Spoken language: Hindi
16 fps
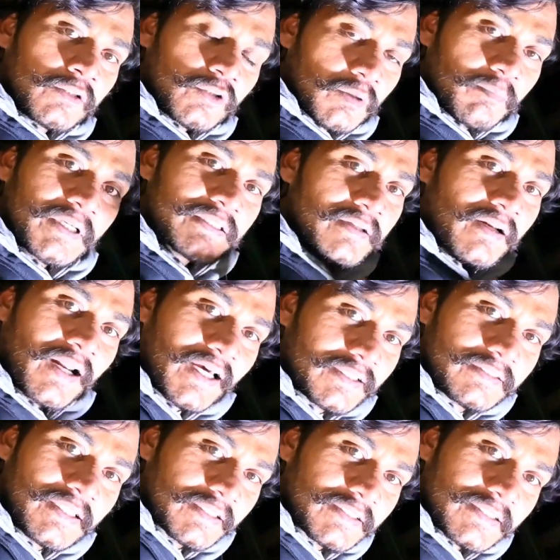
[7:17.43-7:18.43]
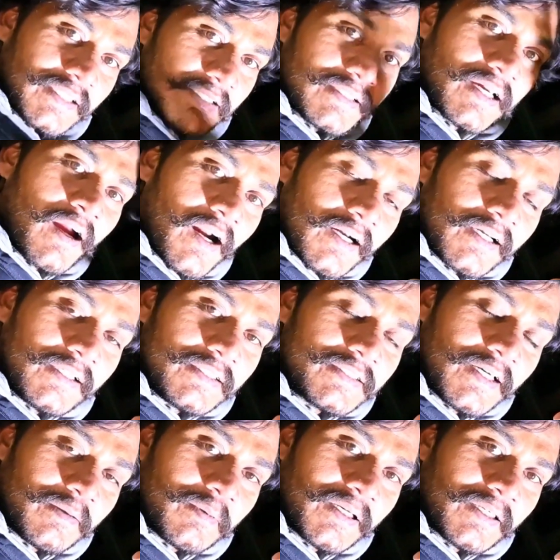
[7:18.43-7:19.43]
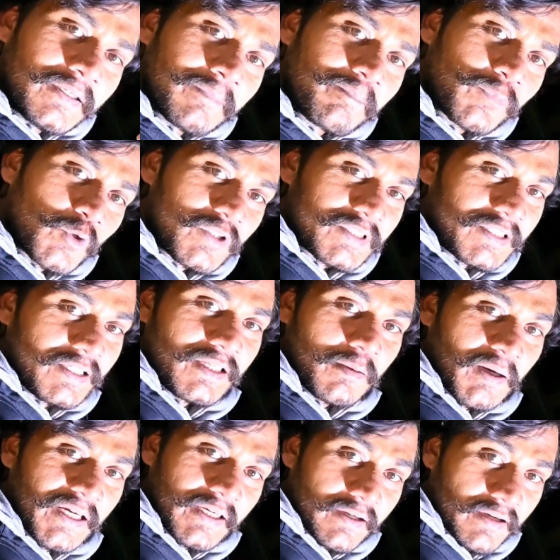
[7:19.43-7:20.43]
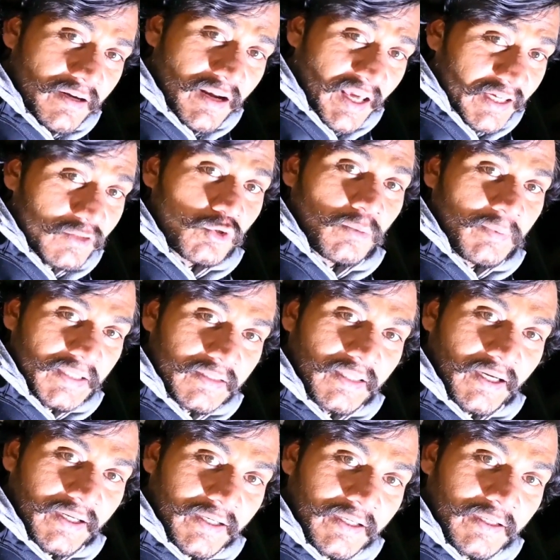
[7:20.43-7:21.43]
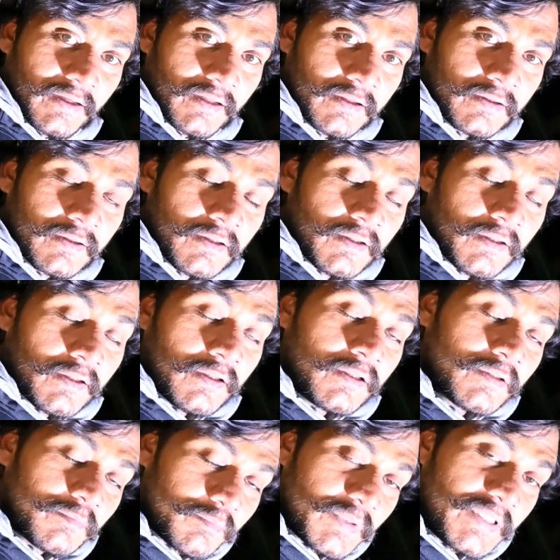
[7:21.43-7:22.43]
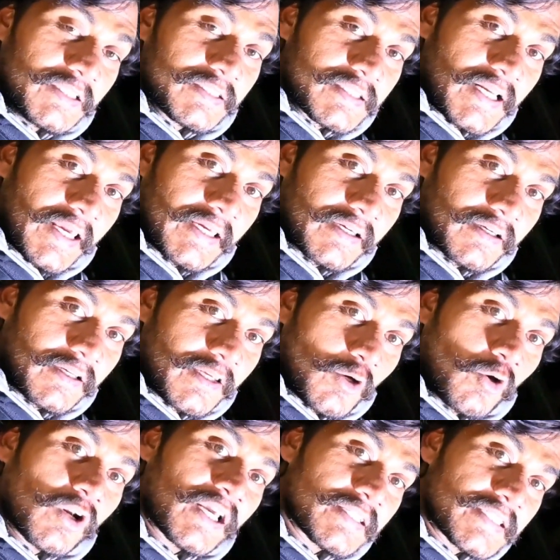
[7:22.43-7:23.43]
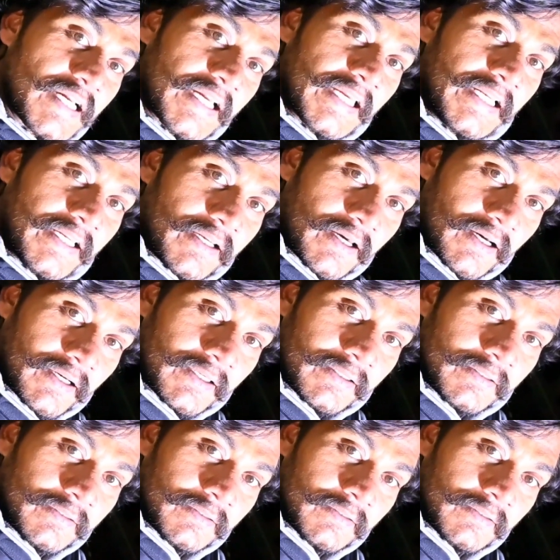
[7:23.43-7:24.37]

तो बस रात जैसे तैसे काट ली जाए भाई तो इसके लिए भाई एक लाइक तो बनता है ना यार प्लीज़ लाइक करिए और ऐसे अकेले ना आए